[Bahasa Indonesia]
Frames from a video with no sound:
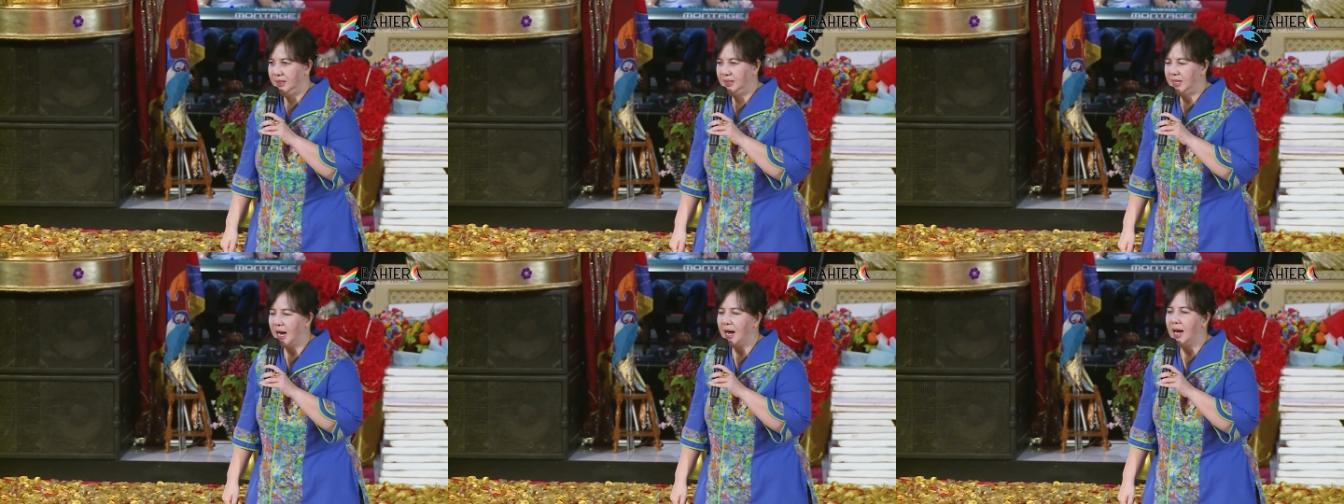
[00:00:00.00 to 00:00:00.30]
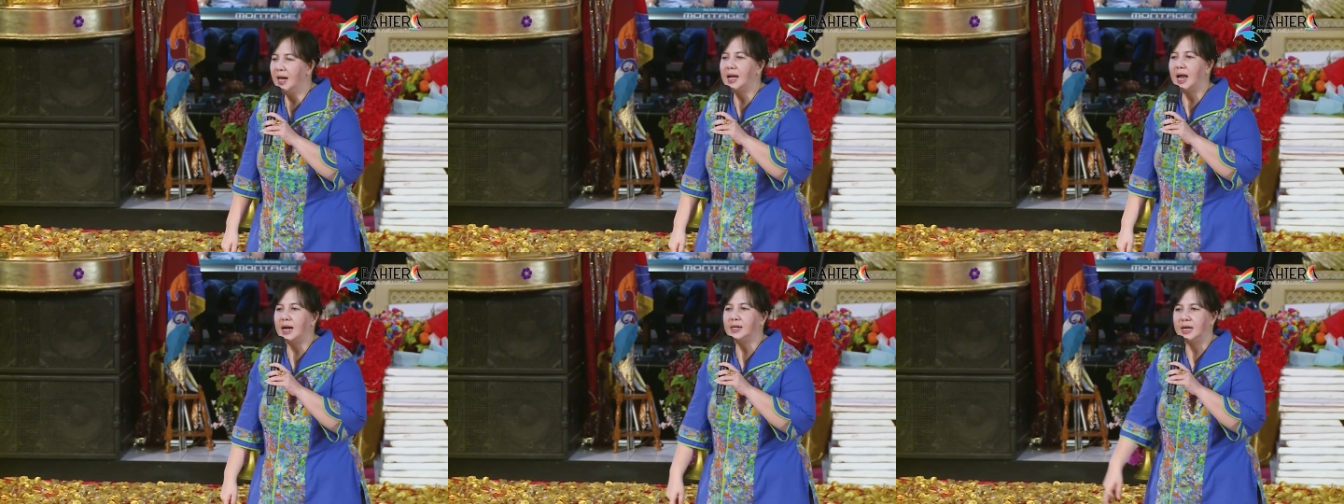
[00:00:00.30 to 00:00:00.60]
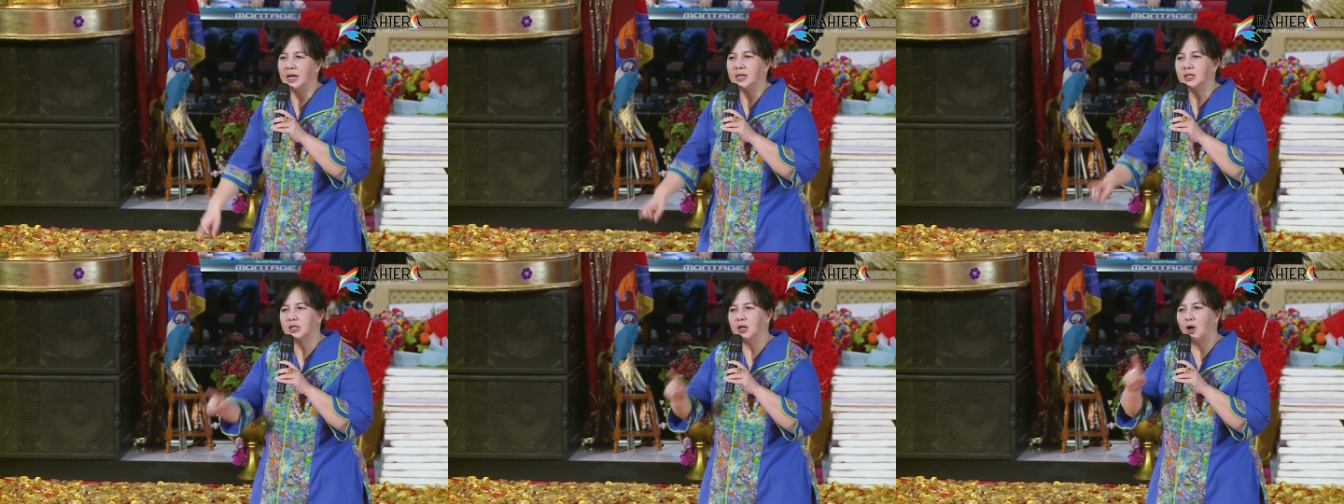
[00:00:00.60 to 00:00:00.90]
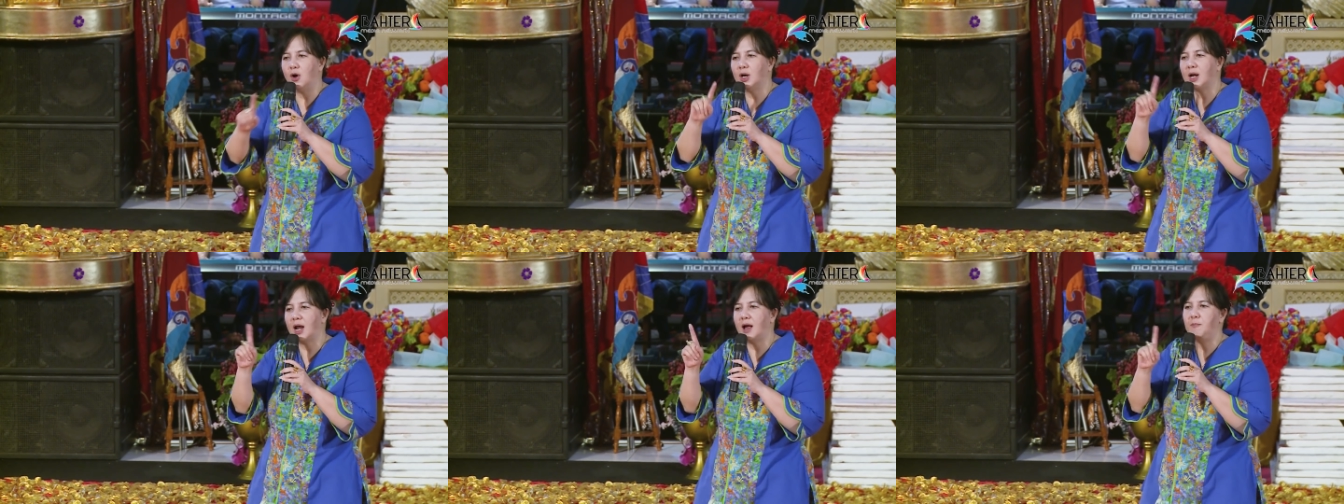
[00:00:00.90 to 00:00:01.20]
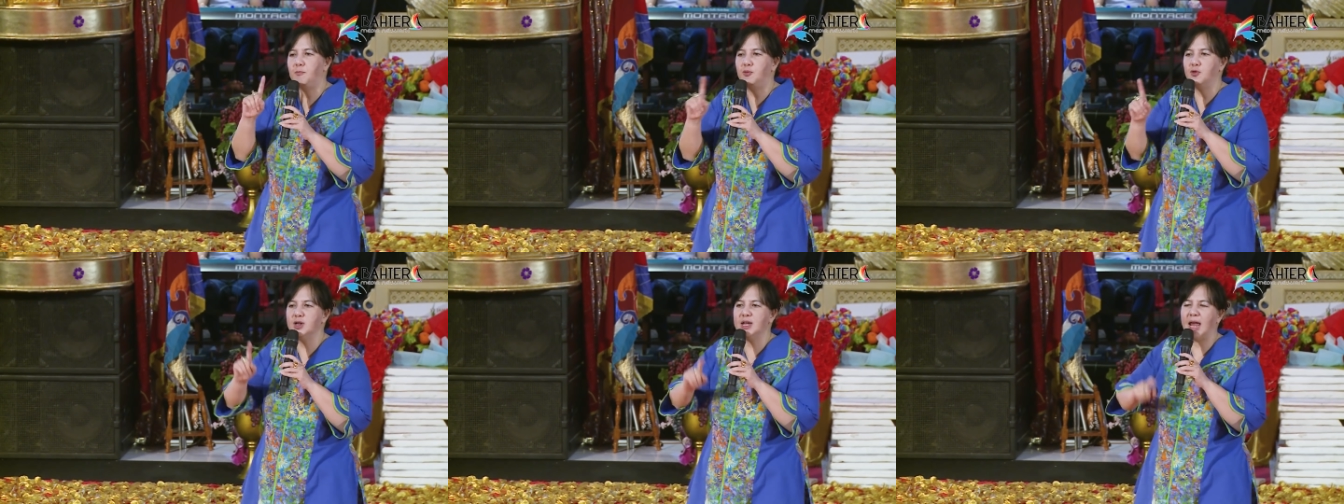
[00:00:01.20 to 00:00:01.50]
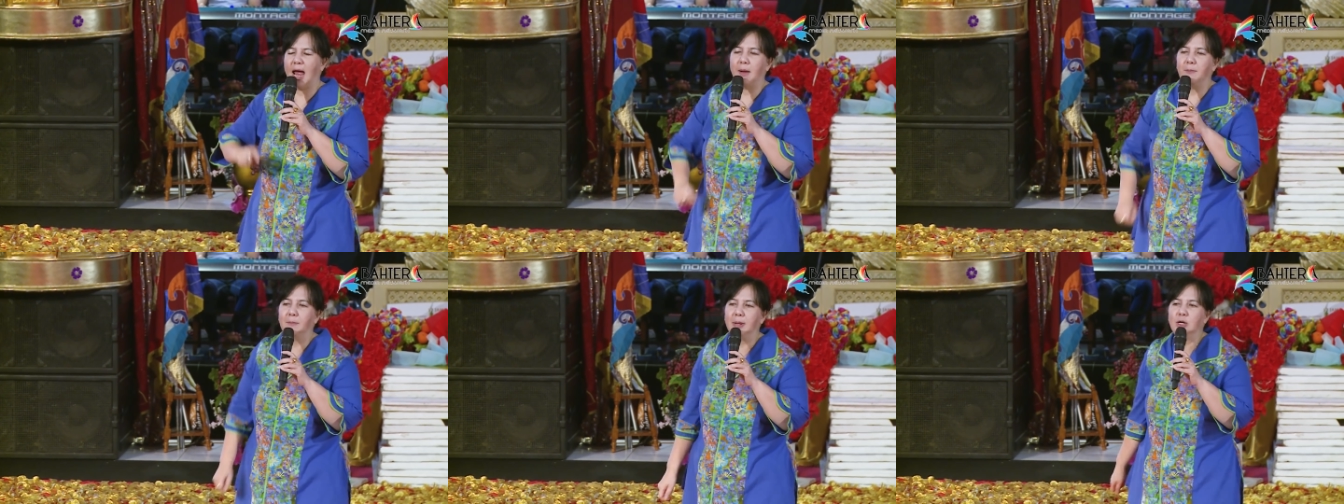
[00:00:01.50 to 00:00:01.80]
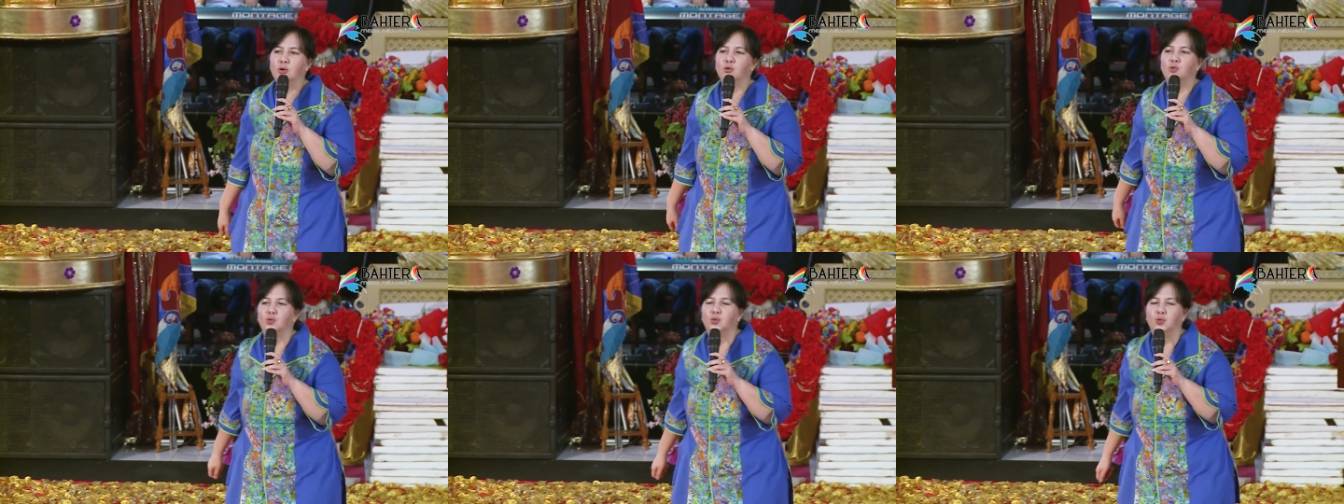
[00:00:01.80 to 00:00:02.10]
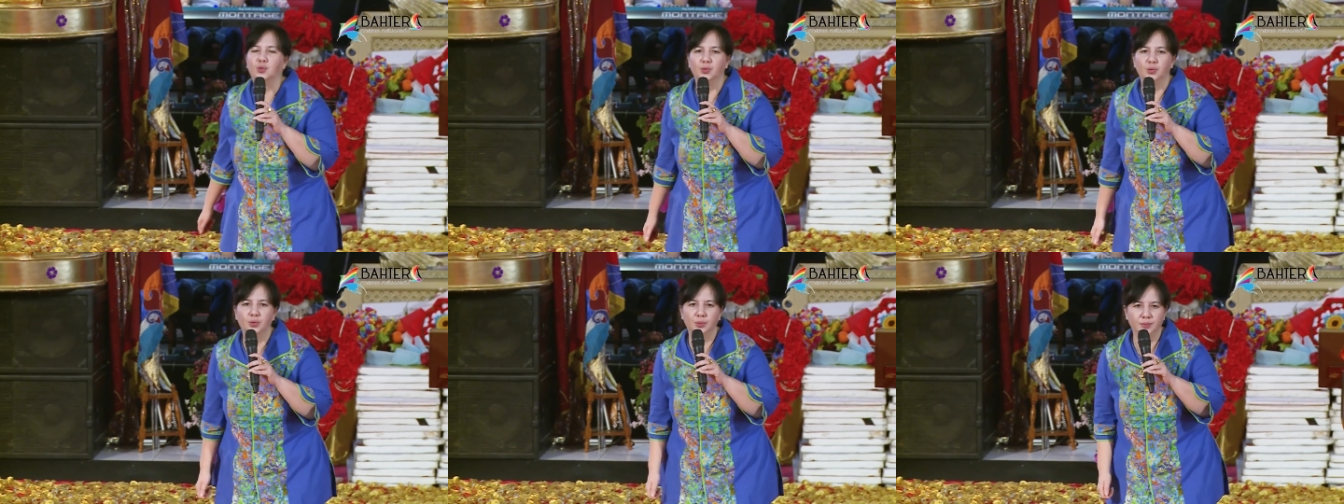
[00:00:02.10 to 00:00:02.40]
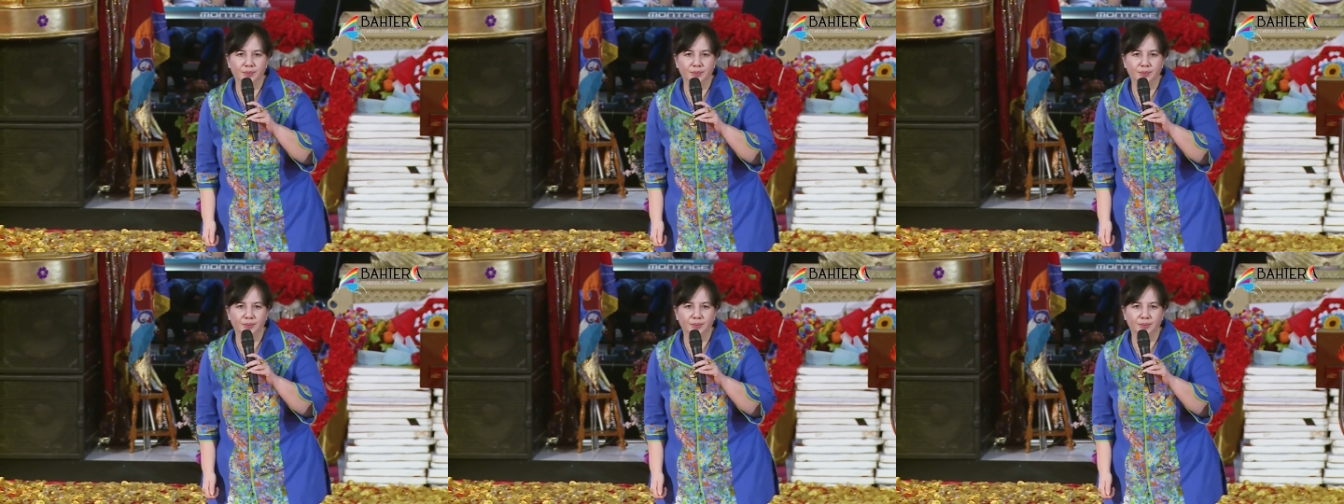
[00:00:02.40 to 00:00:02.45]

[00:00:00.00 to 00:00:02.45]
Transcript: Jangan ada seorang pun yang menunggu